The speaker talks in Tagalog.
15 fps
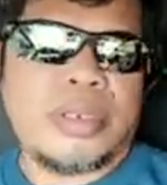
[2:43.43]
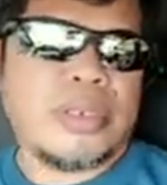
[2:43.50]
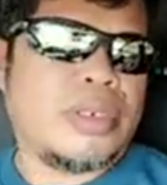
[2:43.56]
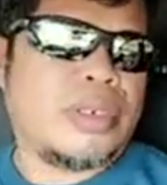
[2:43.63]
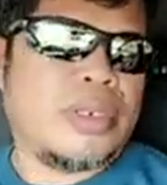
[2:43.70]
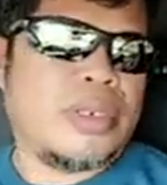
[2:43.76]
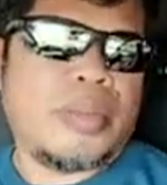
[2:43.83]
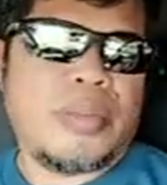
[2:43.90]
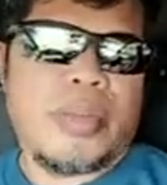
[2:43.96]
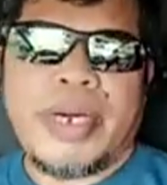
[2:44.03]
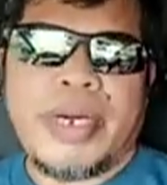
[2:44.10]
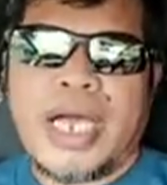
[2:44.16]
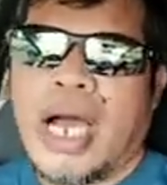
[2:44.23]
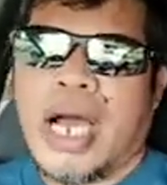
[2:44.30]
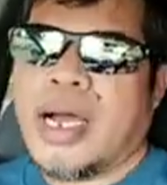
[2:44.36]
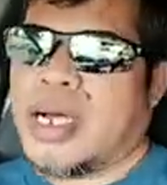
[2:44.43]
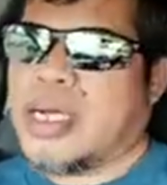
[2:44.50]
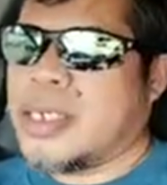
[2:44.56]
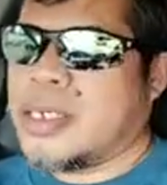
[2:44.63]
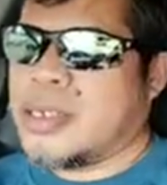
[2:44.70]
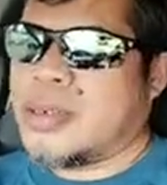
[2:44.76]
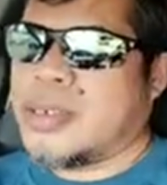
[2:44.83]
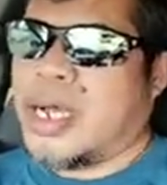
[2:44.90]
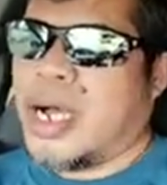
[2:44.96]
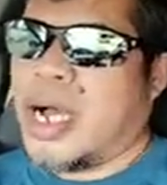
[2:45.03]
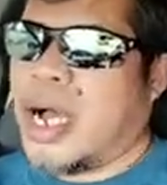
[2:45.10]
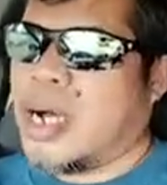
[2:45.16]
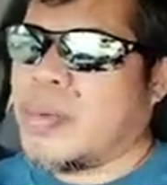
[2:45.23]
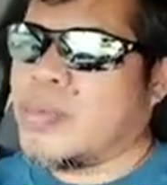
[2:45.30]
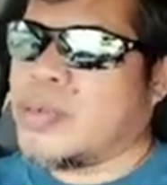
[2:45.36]
mamaya, ah,
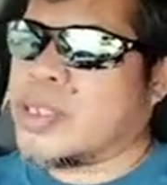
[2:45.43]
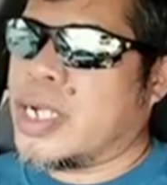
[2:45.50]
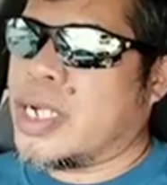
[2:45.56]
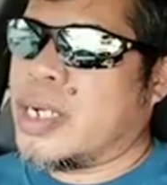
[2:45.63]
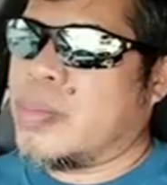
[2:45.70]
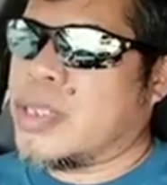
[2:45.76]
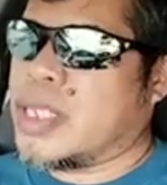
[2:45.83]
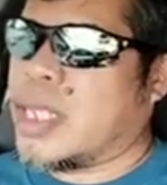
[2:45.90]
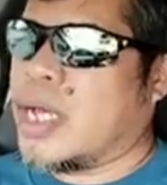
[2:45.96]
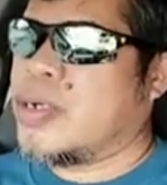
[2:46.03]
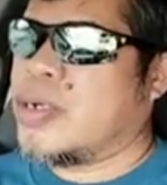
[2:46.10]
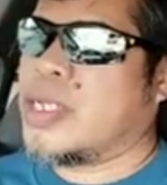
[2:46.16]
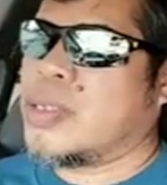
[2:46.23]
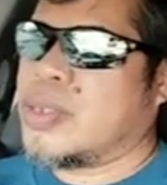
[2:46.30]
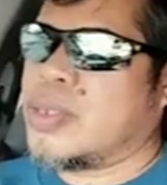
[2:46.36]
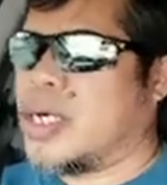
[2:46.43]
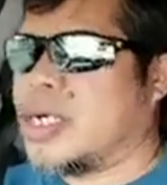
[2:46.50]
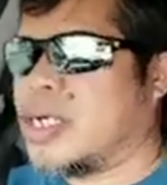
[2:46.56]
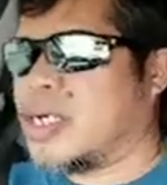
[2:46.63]
buta naman tayo nito ng